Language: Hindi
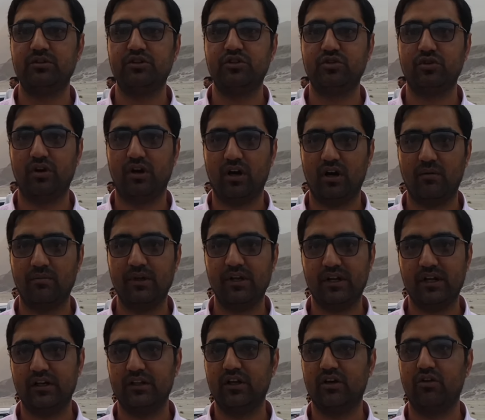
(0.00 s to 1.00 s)
शामिल
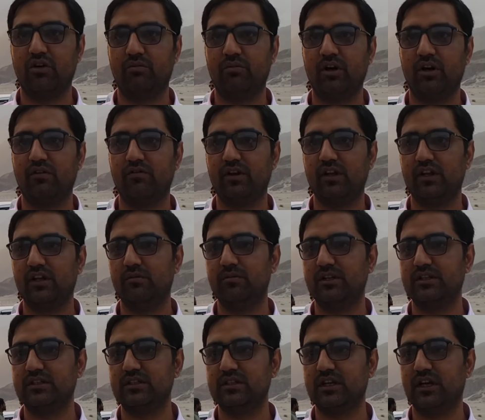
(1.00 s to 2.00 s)
कर दें गवर्नमेंट ऑफ गिलगित
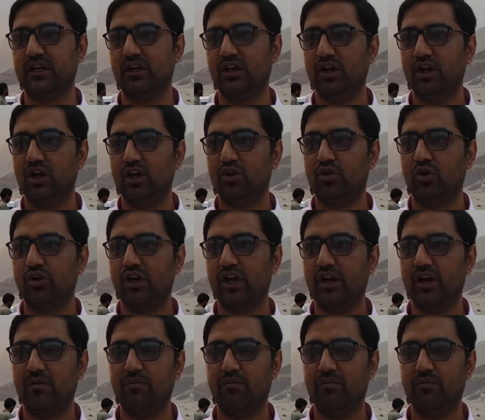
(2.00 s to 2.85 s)
बल्चिस्तान तो ये